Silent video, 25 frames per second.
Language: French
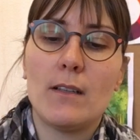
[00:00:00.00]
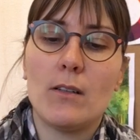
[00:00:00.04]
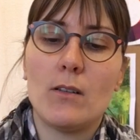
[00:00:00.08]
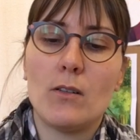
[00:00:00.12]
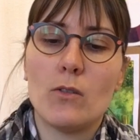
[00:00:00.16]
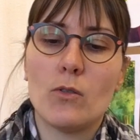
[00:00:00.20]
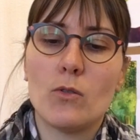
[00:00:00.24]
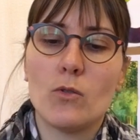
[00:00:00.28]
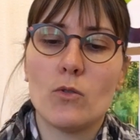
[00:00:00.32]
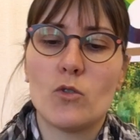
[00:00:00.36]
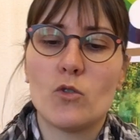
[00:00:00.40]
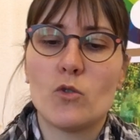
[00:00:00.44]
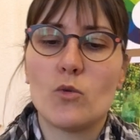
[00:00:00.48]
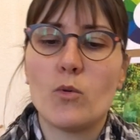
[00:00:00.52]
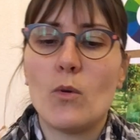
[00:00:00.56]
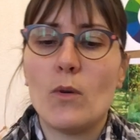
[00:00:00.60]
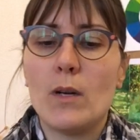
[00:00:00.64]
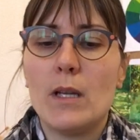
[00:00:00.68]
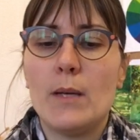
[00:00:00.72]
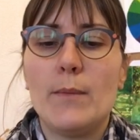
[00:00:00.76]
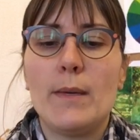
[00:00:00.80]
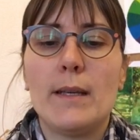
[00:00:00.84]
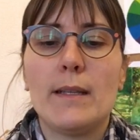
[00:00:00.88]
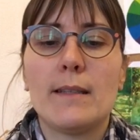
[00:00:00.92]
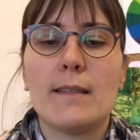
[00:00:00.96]
Alors euh, soit on
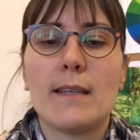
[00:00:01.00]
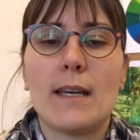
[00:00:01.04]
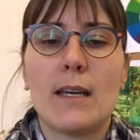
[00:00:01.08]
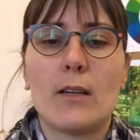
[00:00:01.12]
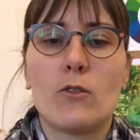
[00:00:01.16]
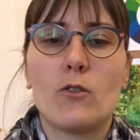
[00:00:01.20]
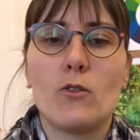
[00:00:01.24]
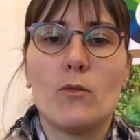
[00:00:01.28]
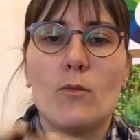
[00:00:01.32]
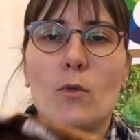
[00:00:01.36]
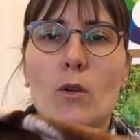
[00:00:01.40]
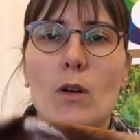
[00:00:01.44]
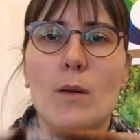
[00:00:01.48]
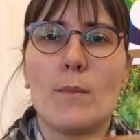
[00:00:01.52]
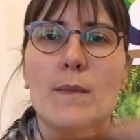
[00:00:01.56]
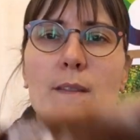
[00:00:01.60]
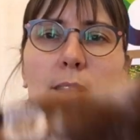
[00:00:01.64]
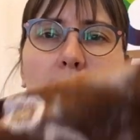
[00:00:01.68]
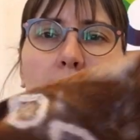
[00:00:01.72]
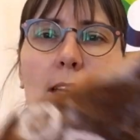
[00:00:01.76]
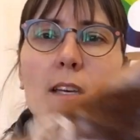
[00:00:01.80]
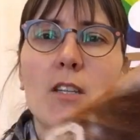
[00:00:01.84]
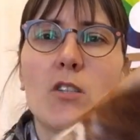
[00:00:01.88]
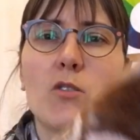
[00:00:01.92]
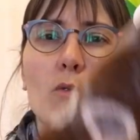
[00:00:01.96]
les met directement comme ça,